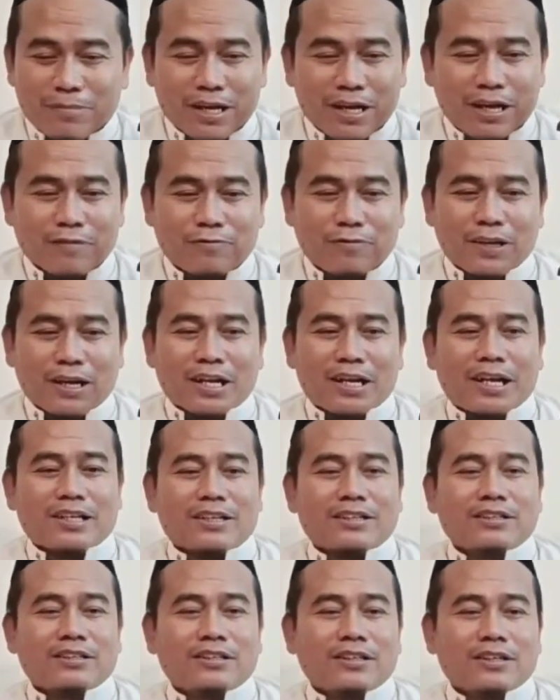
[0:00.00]

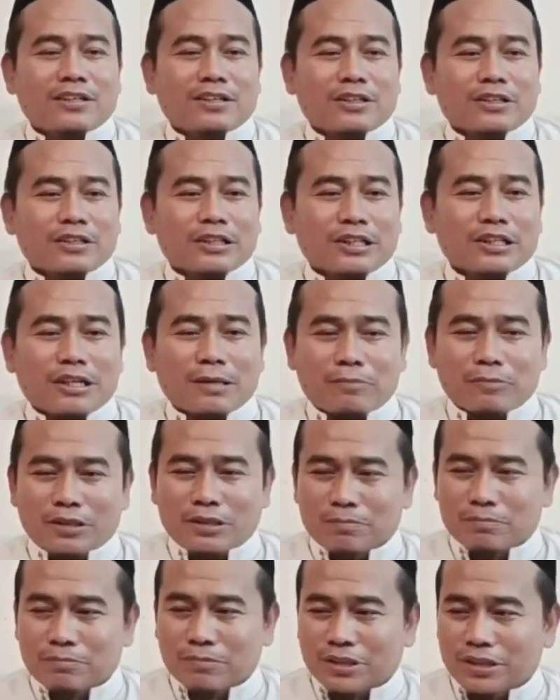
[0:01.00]
menghafalkan kitab
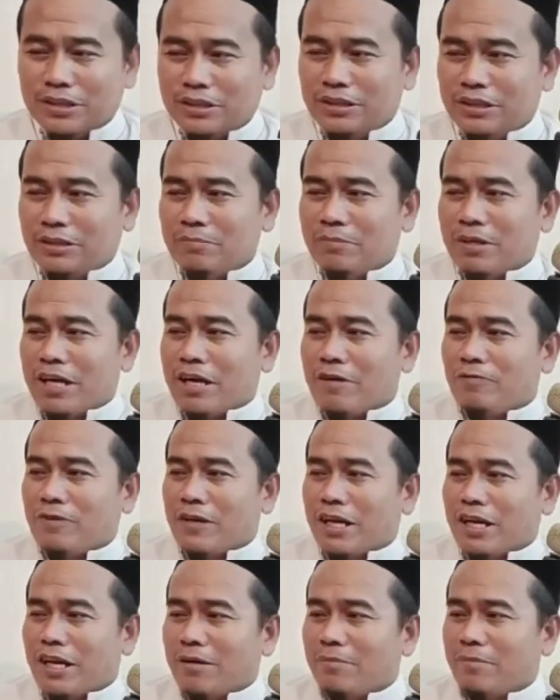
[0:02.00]
Imriti,
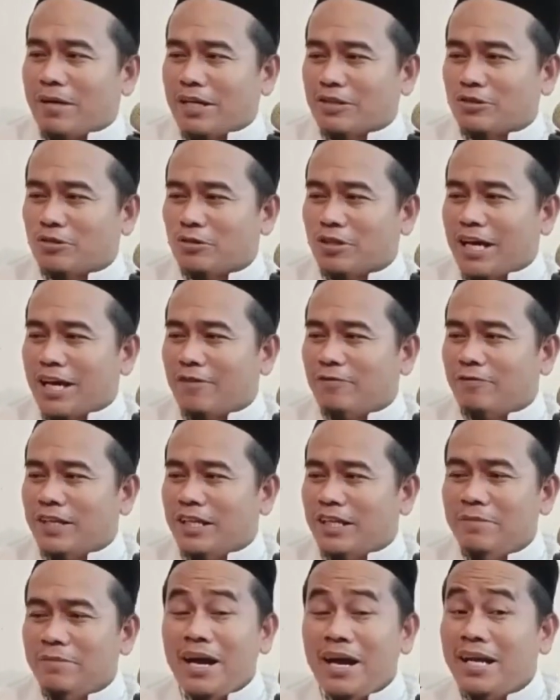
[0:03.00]
menghafalkan maksud
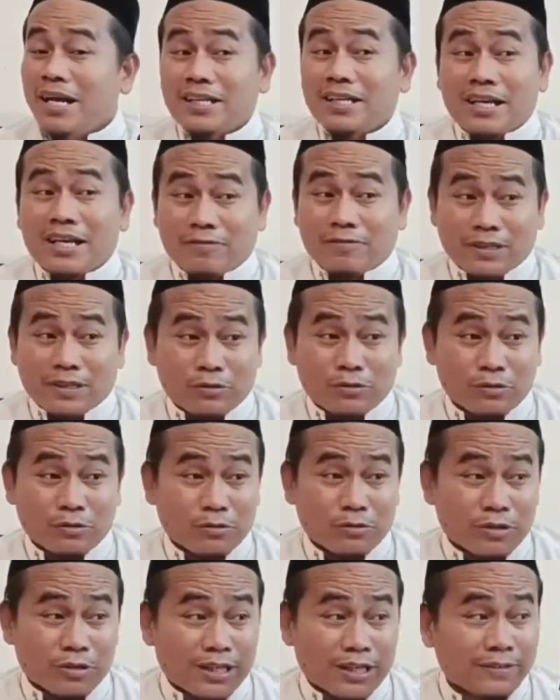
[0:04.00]
alfiah lima nahfazul
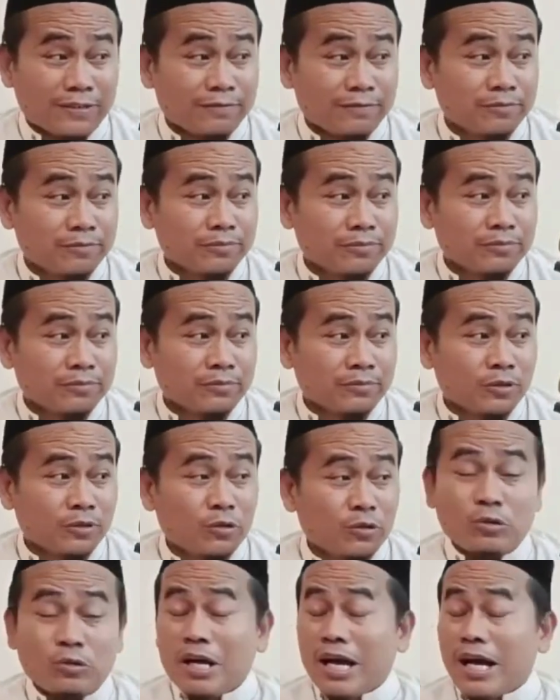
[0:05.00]
Quran.
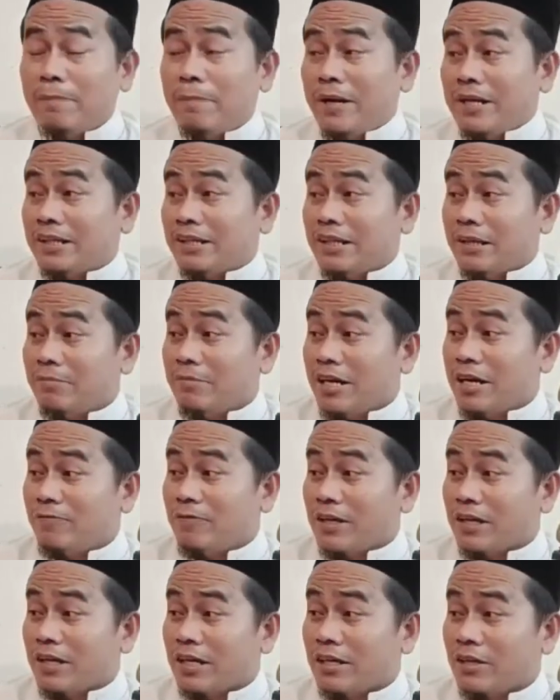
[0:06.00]
Untuk apa kita
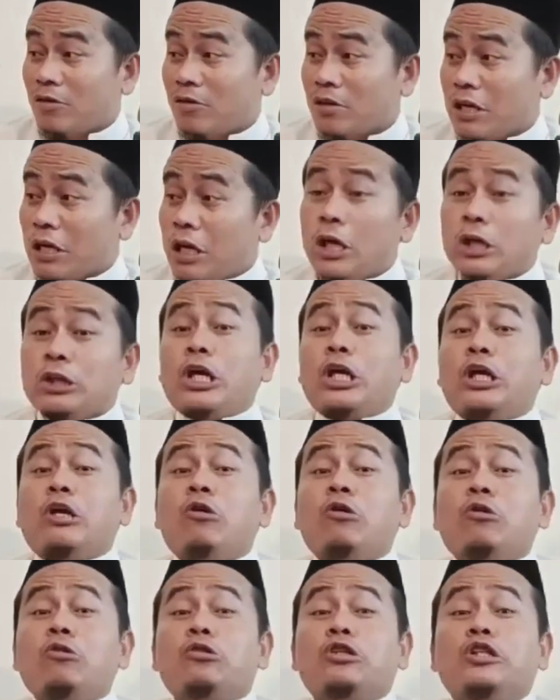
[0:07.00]
menghafalkan Quran?
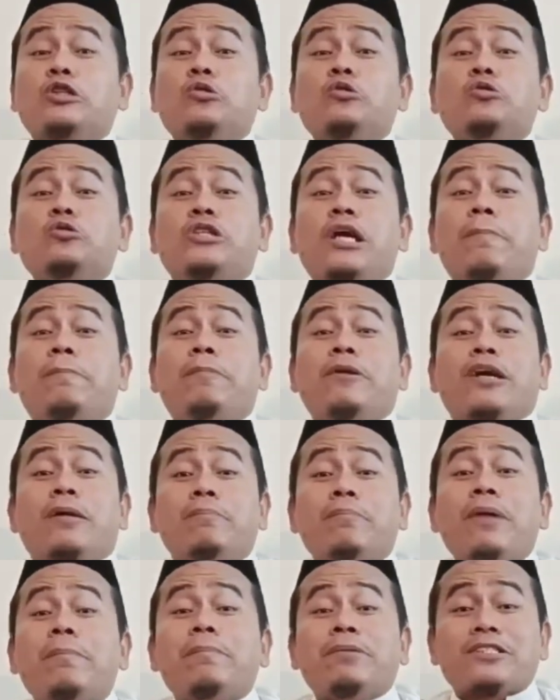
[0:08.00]
Teknologi itu sudah
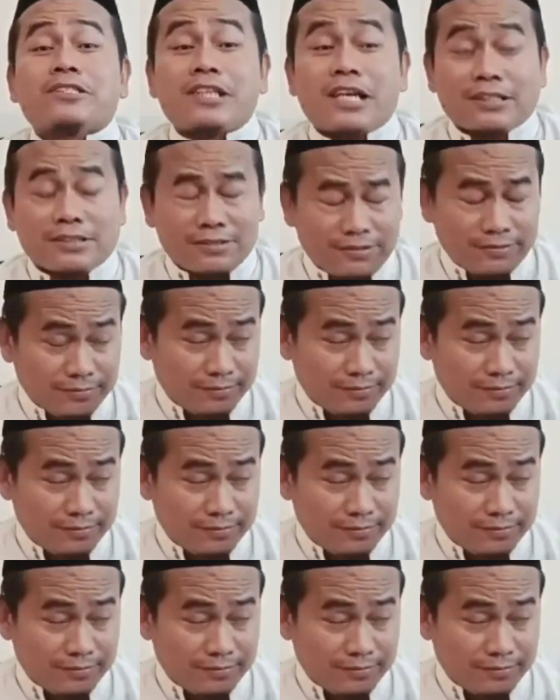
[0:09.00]
berkembang pesat.